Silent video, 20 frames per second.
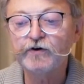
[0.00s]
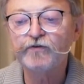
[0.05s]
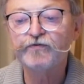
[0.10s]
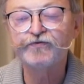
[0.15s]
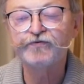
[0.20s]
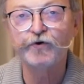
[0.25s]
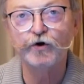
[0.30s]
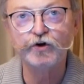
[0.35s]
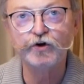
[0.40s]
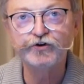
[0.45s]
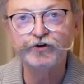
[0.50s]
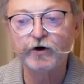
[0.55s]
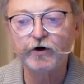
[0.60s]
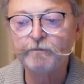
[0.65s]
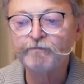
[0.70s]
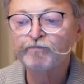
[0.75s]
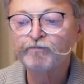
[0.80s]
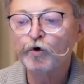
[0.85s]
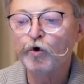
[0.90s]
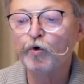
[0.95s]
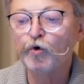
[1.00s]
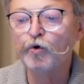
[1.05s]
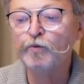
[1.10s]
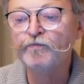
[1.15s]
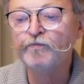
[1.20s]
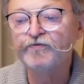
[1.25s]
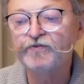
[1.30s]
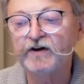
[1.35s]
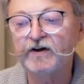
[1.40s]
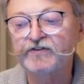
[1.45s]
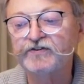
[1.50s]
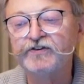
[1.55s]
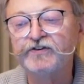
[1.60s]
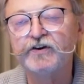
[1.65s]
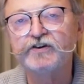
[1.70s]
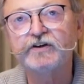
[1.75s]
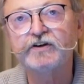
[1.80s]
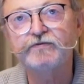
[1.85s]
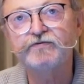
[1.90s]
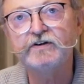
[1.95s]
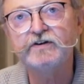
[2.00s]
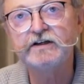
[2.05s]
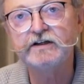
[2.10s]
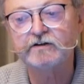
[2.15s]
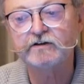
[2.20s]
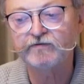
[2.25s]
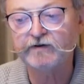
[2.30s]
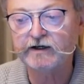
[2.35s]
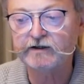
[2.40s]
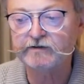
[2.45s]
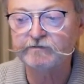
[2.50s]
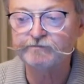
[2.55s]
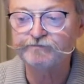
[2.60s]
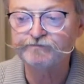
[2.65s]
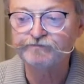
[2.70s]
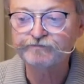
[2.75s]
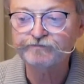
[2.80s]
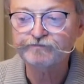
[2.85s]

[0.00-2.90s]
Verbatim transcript: Folter umfassender definiert werden.